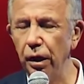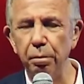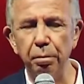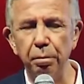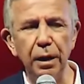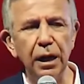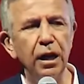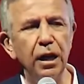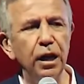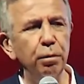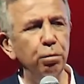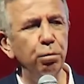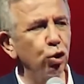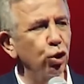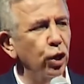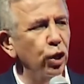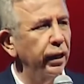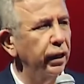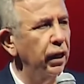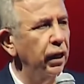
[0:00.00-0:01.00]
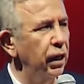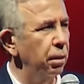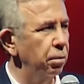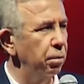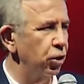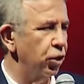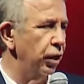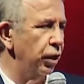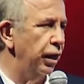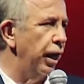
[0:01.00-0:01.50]
milli
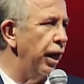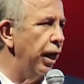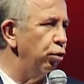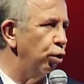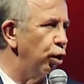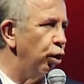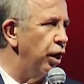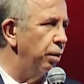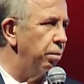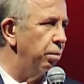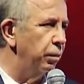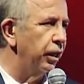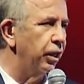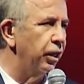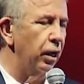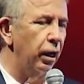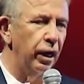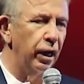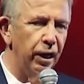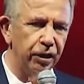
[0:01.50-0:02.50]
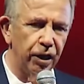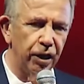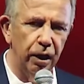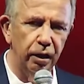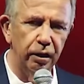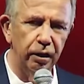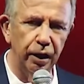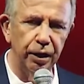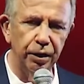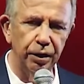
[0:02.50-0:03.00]
mücadelemizin en önemli
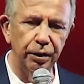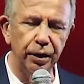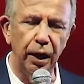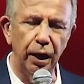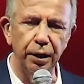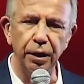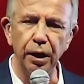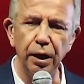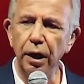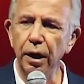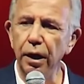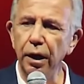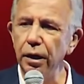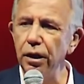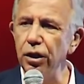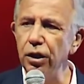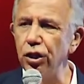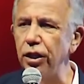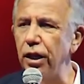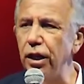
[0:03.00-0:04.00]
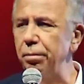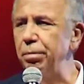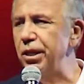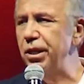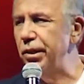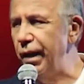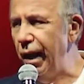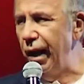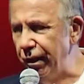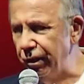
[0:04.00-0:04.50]
karargahlarından işte
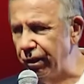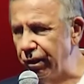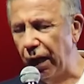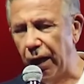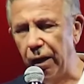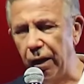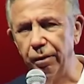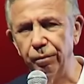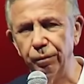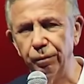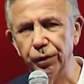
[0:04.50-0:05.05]
bizler de